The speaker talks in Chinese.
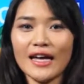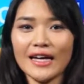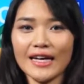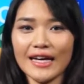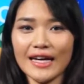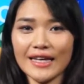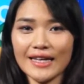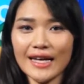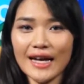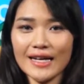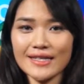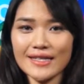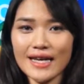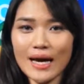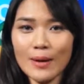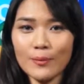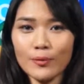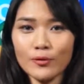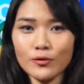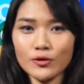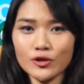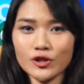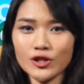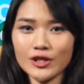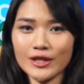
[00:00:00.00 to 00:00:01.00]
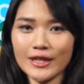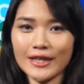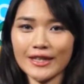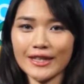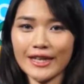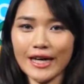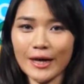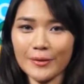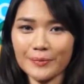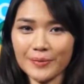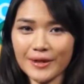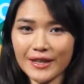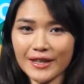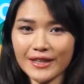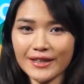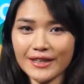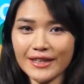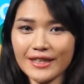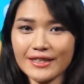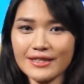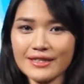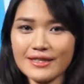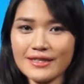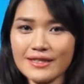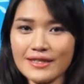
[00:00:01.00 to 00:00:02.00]
给大家布置了两篇
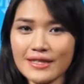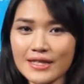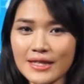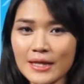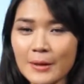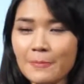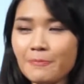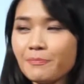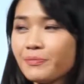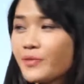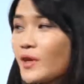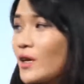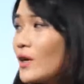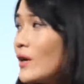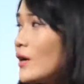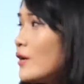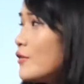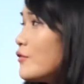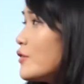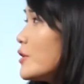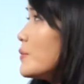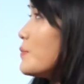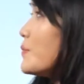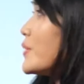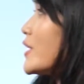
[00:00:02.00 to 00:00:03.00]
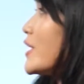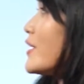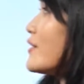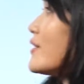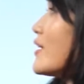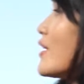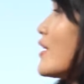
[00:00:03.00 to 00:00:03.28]
练习，分别